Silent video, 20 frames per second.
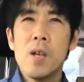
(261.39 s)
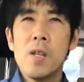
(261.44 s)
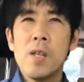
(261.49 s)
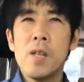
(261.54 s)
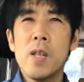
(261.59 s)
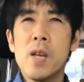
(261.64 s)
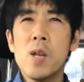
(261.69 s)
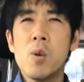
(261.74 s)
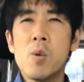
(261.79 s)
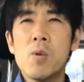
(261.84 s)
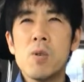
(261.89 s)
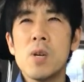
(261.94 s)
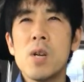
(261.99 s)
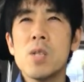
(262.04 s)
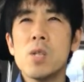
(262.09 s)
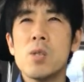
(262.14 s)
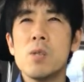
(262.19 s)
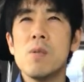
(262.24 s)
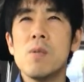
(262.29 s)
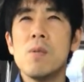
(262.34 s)
で、6
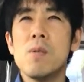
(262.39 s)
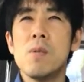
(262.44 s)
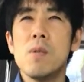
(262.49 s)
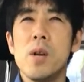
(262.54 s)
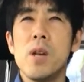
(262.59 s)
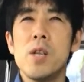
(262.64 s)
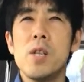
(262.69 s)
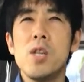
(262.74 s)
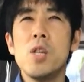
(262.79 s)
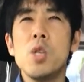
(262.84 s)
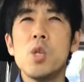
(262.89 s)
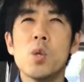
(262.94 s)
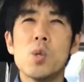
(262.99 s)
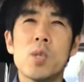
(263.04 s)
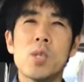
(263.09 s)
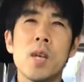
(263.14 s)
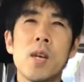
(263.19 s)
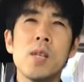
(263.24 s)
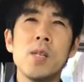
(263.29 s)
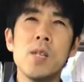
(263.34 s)
月の
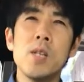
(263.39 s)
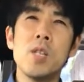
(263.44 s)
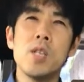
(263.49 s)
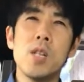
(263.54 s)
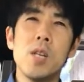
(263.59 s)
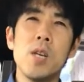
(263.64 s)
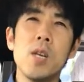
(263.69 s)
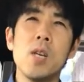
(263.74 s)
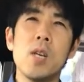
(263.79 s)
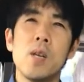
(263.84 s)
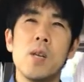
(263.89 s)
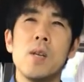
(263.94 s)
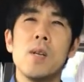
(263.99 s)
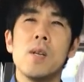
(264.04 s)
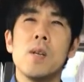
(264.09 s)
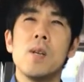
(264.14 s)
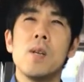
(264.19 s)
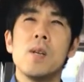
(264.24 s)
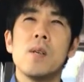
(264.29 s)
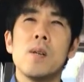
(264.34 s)
23日に、
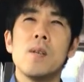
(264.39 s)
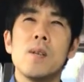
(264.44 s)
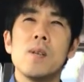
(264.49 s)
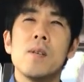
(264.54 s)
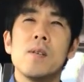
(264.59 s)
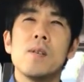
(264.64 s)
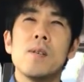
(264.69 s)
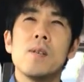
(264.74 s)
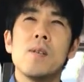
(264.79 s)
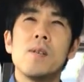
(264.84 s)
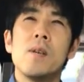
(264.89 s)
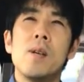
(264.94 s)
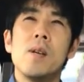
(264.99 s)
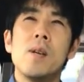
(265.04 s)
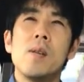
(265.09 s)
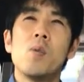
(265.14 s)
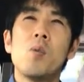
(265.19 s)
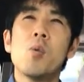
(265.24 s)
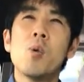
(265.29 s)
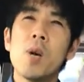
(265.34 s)

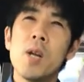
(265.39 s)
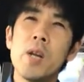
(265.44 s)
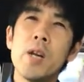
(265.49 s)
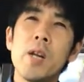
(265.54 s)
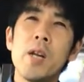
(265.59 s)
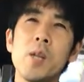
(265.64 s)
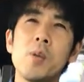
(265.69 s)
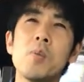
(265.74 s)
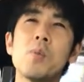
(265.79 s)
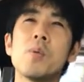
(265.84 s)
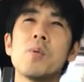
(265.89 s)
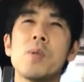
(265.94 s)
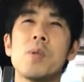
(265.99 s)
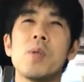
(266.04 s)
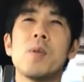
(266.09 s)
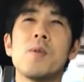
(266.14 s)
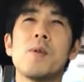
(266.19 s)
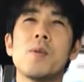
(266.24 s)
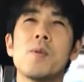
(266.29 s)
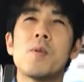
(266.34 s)
えトカラ列島っ
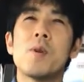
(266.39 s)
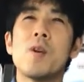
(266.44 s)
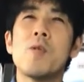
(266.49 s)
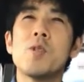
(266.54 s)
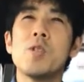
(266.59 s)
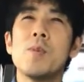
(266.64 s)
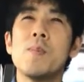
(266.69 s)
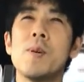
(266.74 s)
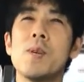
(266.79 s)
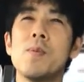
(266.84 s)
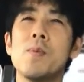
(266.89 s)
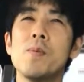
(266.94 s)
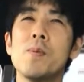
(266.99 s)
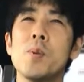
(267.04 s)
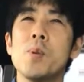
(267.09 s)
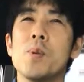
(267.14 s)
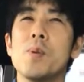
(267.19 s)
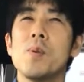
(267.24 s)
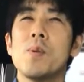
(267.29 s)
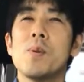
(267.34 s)
ていうあの鹿児島
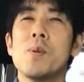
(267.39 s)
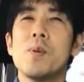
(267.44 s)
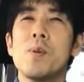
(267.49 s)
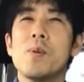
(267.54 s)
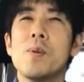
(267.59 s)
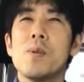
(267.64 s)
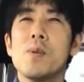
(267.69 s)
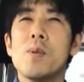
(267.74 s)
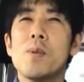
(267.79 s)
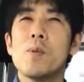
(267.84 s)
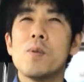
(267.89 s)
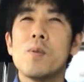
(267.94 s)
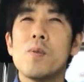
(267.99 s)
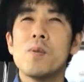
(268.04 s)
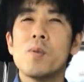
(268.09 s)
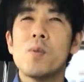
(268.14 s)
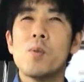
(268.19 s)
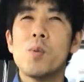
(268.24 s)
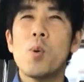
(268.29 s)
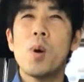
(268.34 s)
の
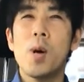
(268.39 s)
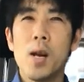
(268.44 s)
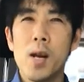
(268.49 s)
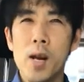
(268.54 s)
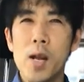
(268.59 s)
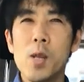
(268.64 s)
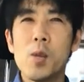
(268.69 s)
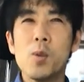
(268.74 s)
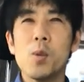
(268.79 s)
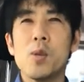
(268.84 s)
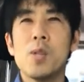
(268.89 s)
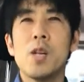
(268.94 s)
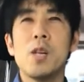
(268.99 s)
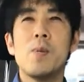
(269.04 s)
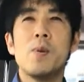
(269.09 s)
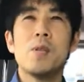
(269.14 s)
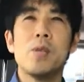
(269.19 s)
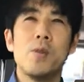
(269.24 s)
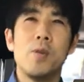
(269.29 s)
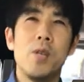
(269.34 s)
トカラ列島ってあ
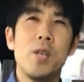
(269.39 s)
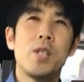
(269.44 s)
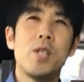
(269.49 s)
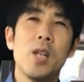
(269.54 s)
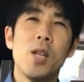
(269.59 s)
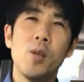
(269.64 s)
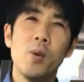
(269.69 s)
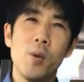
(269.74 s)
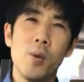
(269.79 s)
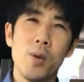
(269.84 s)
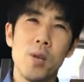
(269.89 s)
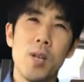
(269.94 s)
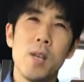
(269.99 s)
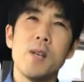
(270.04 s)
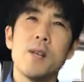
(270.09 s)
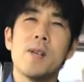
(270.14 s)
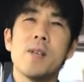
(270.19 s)
りますよね、下の方に。